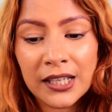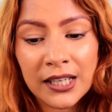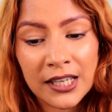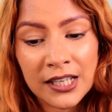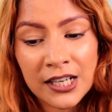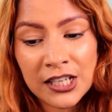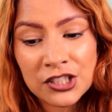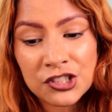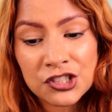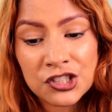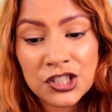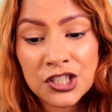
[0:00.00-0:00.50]

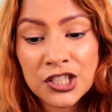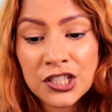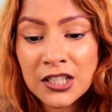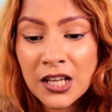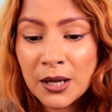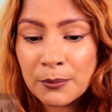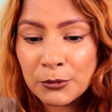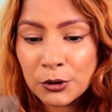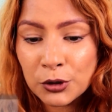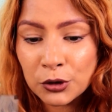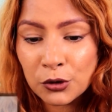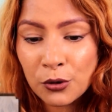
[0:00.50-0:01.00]
queratina,
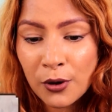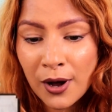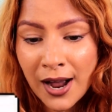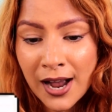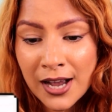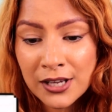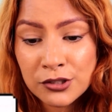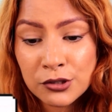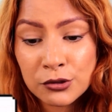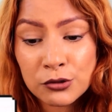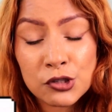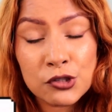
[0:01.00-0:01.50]

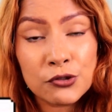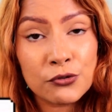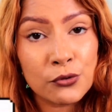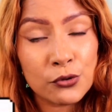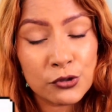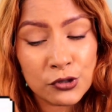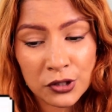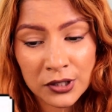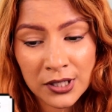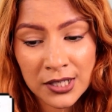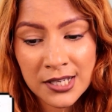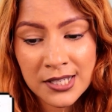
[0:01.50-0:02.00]
aminoácidos
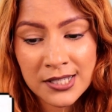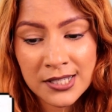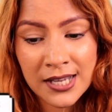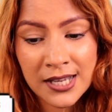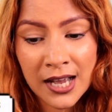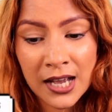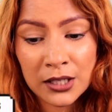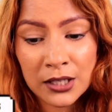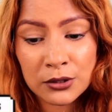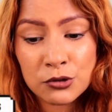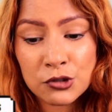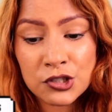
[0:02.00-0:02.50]

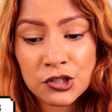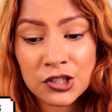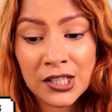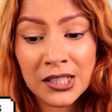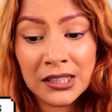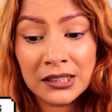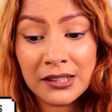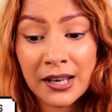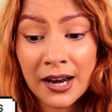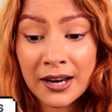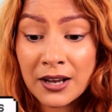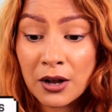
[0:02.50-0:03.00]
funcionalizados que
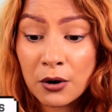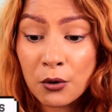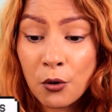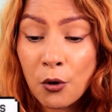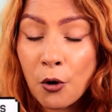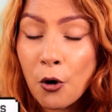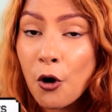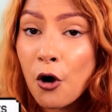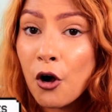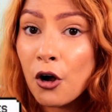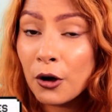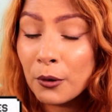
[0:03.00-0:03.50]
entrega
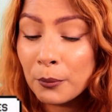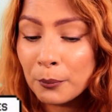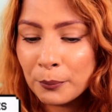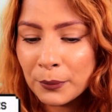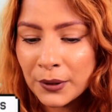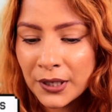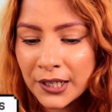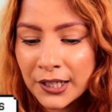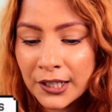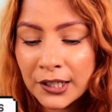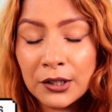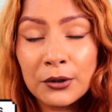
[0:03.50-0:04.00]
cor,
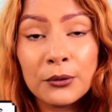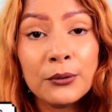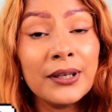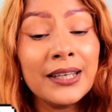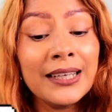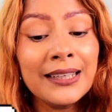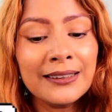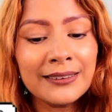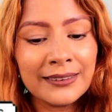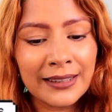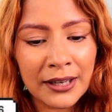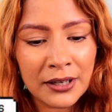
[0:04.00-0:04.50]
brilho
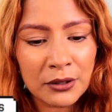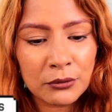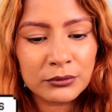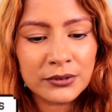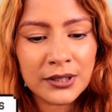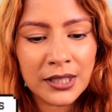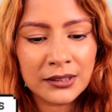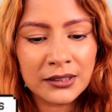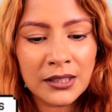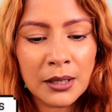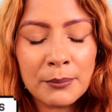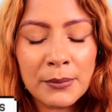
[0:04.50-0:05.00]
e tem um
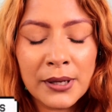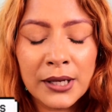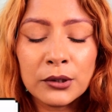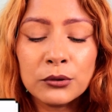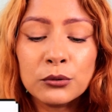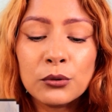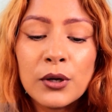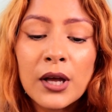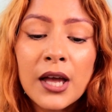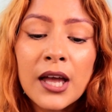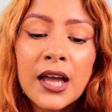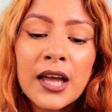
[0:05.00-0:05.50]

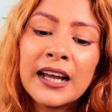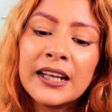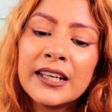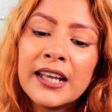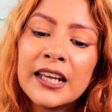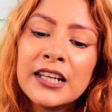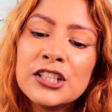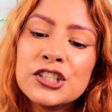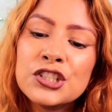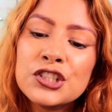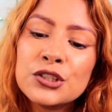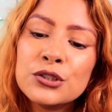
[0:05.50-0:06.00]
tratamento,
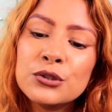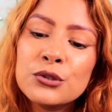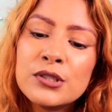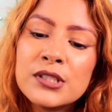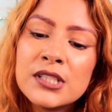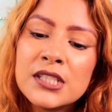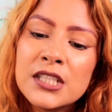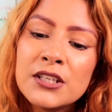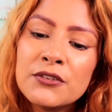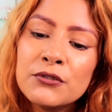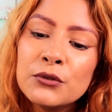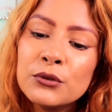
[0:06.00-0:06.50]
aquele
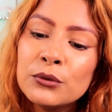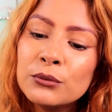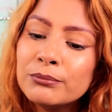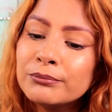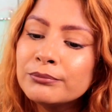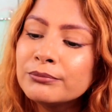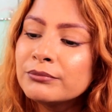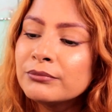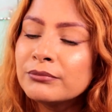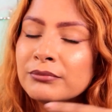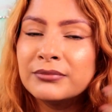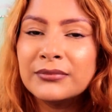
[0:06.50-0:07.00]
exclusivo,
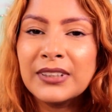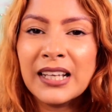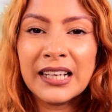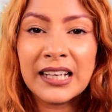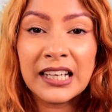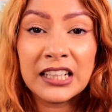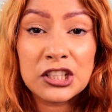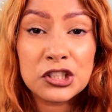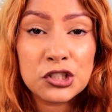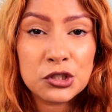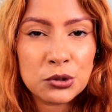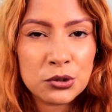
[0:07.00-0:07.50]
né,
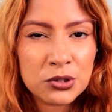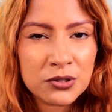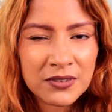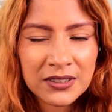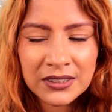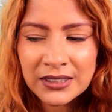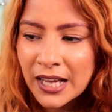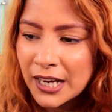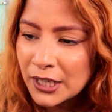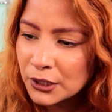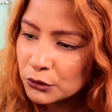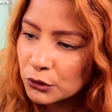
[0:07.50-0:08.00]
aquela exclusiva
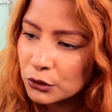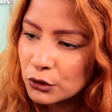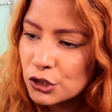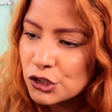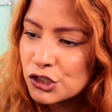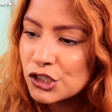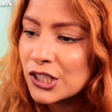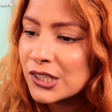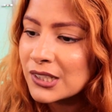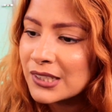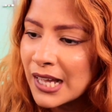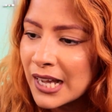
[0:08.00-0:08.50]

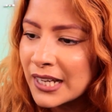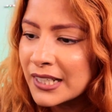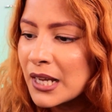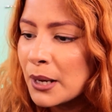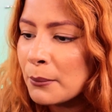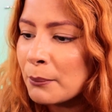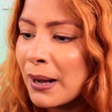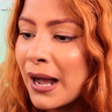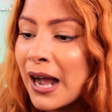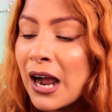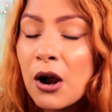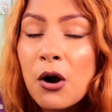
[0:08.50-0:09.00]
tecnologia da
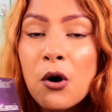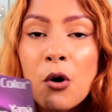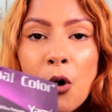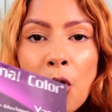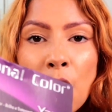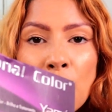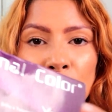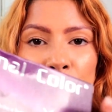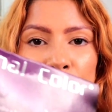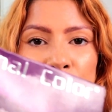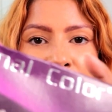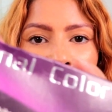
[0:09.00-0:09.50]
Yamaha
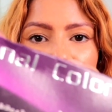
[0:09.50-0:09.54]
Color